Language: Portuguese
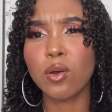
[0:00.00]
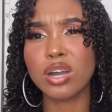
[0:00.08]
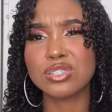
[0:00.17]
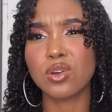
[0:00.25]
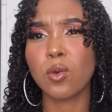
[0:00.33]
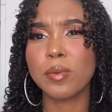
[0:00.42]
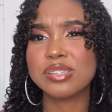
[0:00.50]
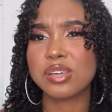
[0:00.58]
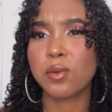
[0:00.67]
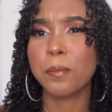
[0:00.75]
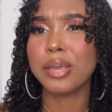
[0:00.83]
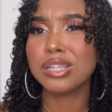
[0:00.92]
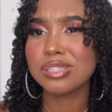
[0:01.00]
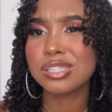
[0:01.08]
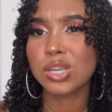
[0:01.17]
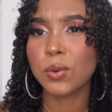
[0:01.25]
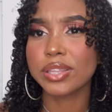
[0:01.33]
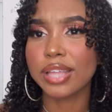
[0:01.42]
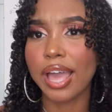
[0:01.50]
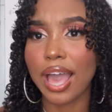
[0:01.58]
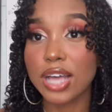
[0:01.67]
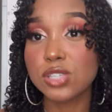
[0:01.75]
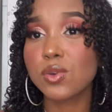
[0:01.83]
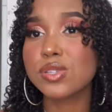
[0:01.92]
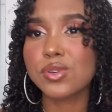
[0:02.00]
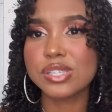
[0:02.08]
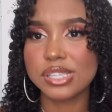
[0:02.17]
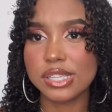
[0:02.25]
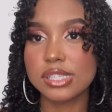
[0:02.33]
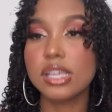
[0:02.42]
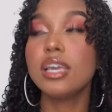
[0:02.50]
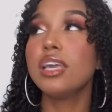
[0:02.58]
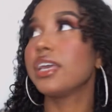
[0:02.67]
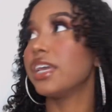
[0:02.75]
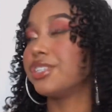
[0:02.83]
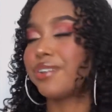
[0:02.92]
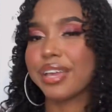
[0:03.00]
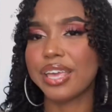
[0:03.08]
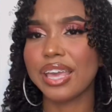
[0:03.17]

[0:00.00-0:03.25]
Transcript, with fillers: acho que eu comecei com menos de 50 reais, com as coisinhas que tinham aqui em